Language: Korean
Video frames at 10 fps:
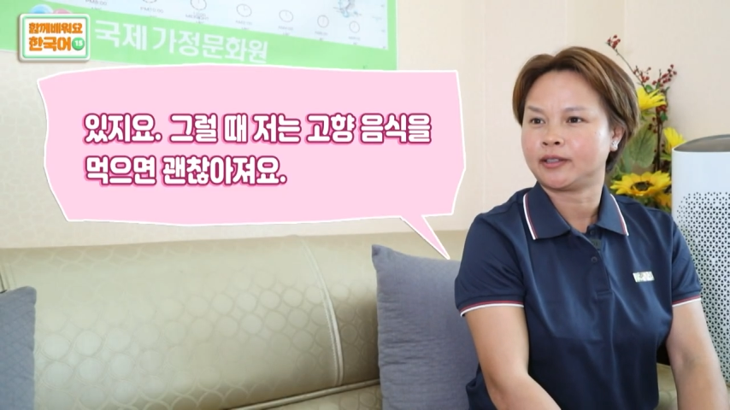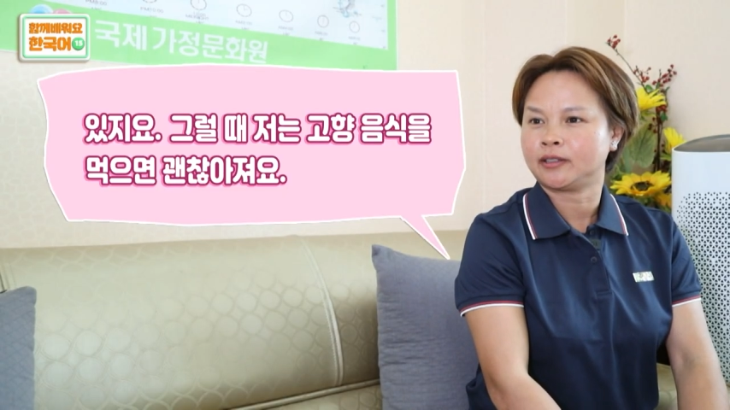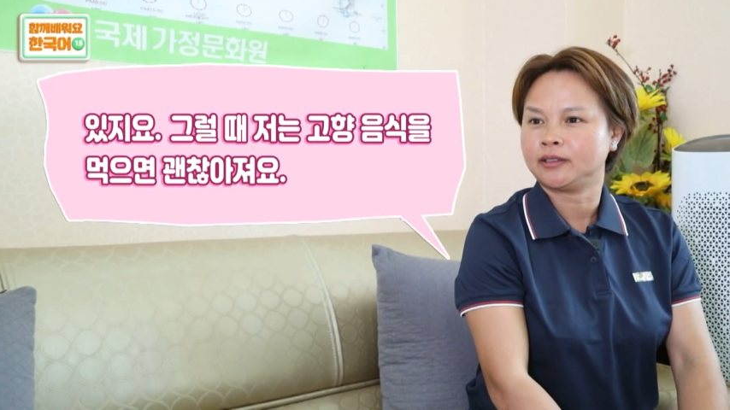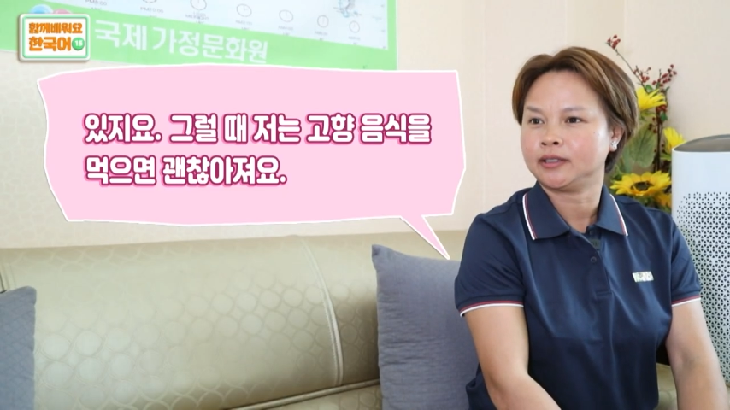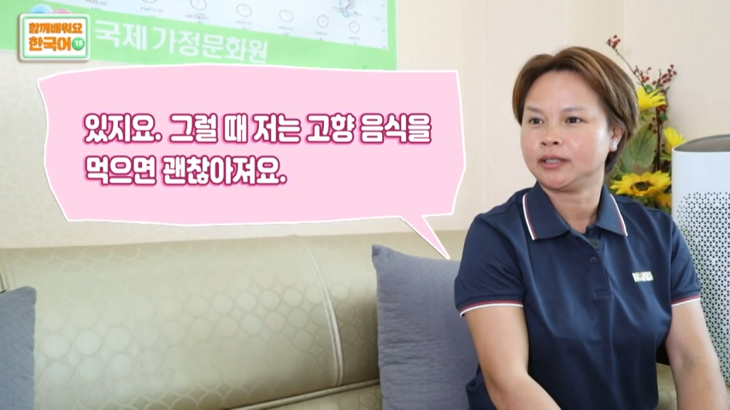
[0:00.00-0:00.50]

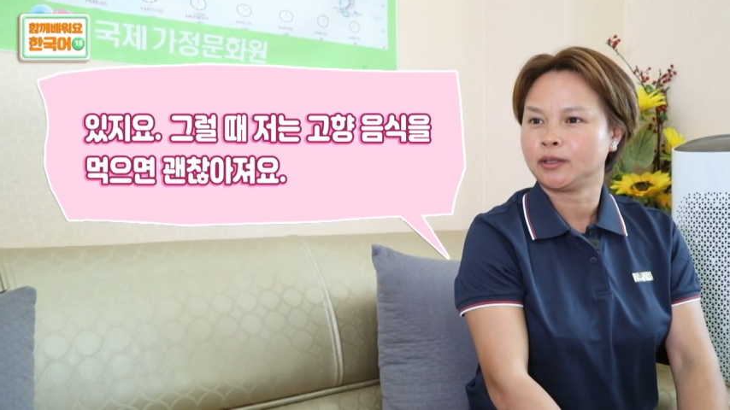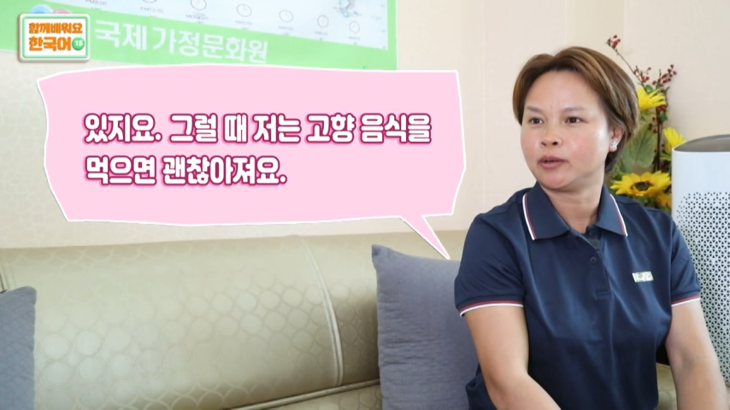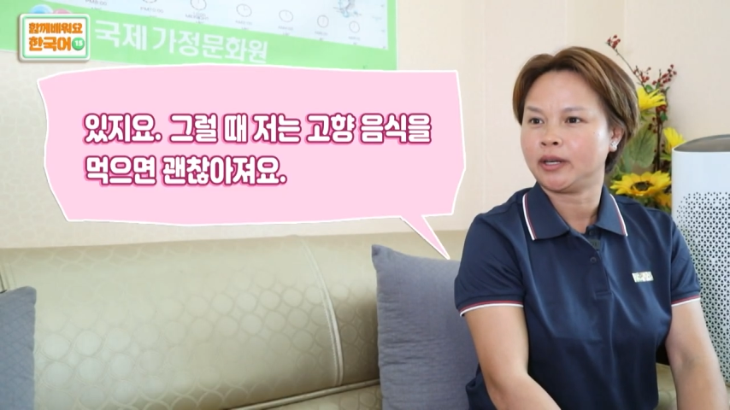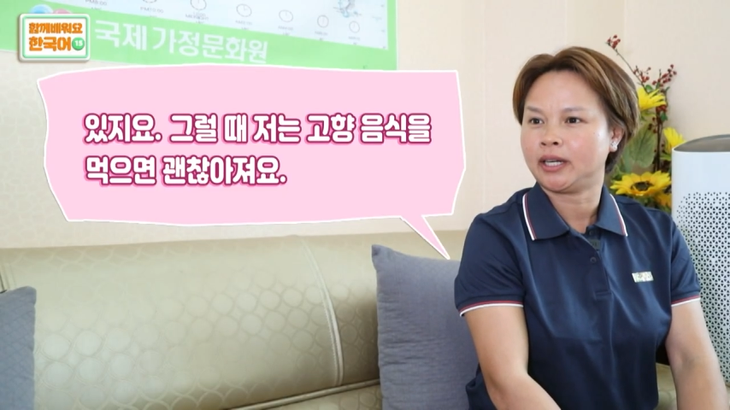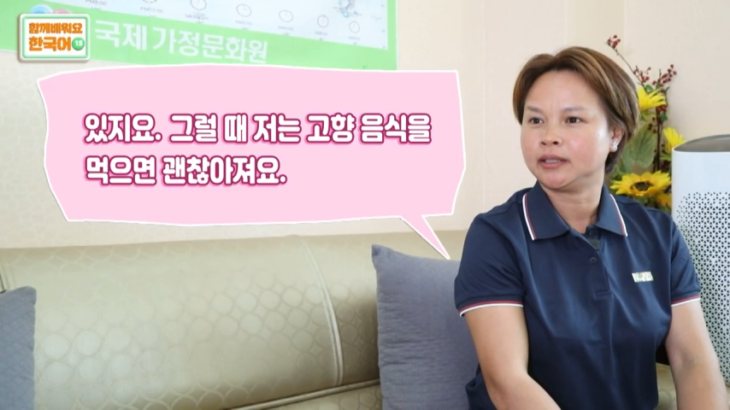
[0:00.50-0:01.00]
저는
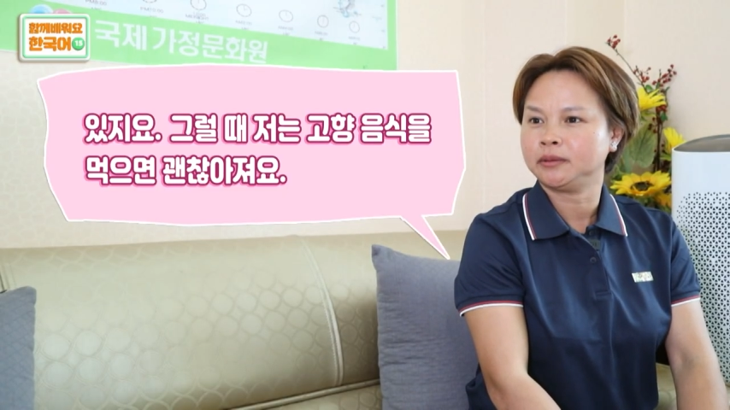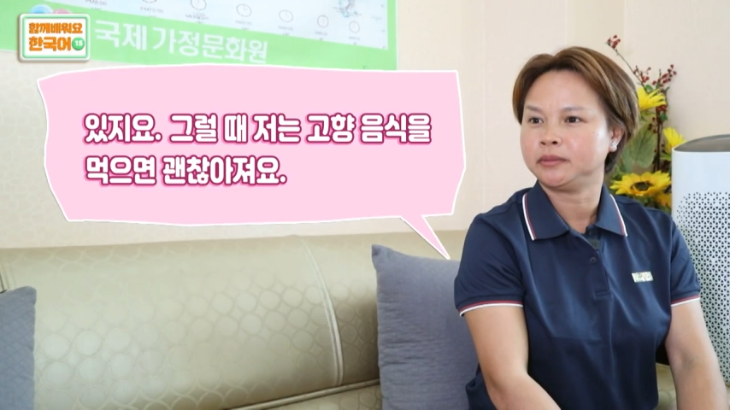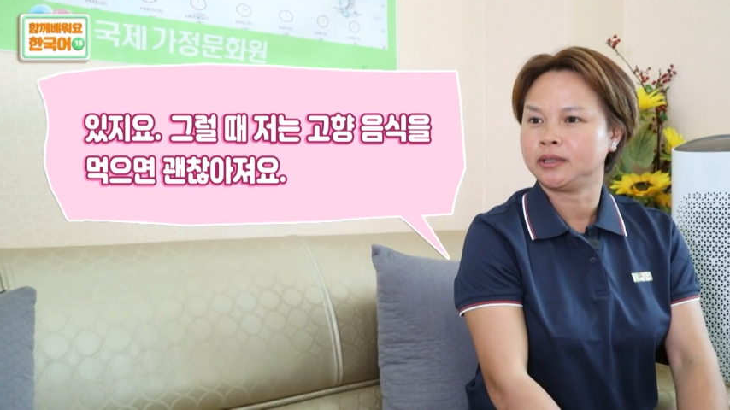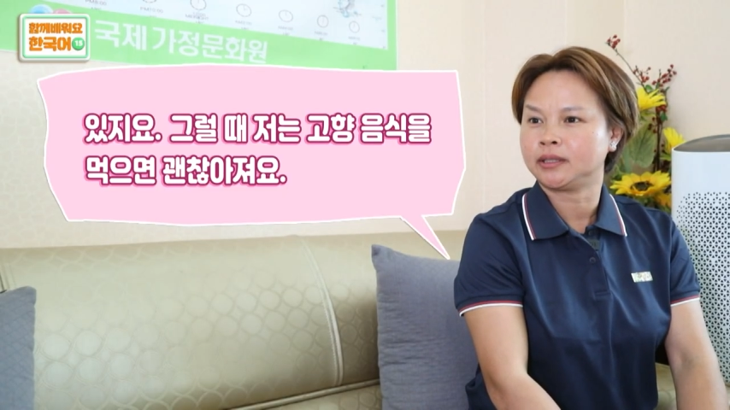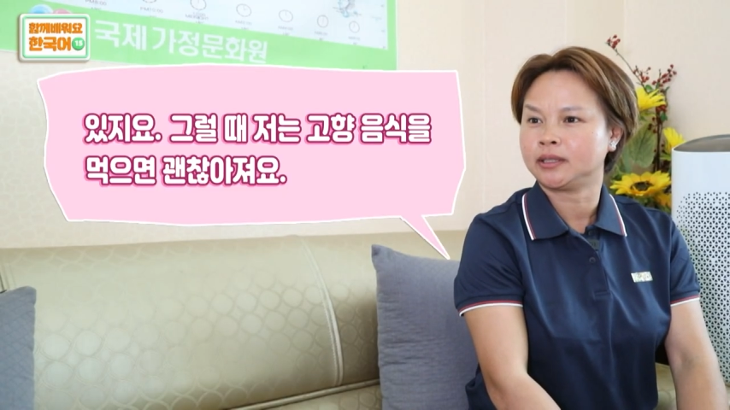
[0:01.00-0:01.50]
고향
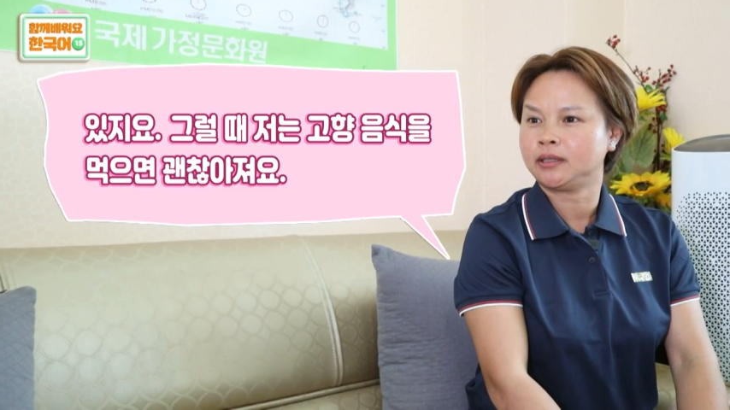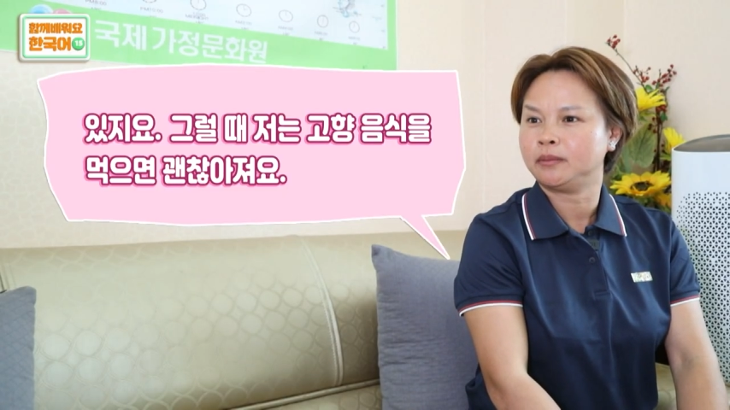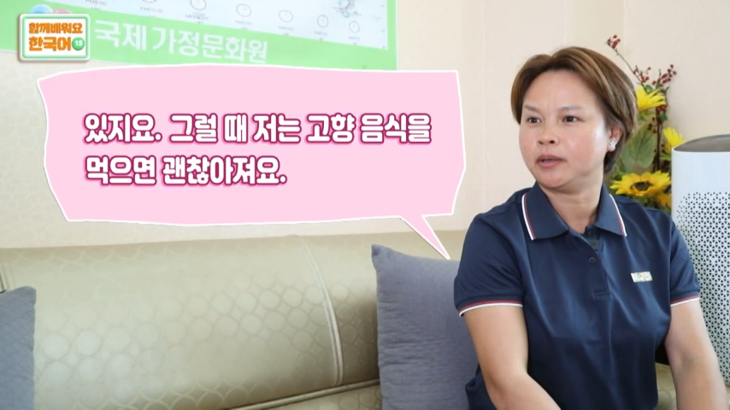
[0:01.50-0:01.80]
음식을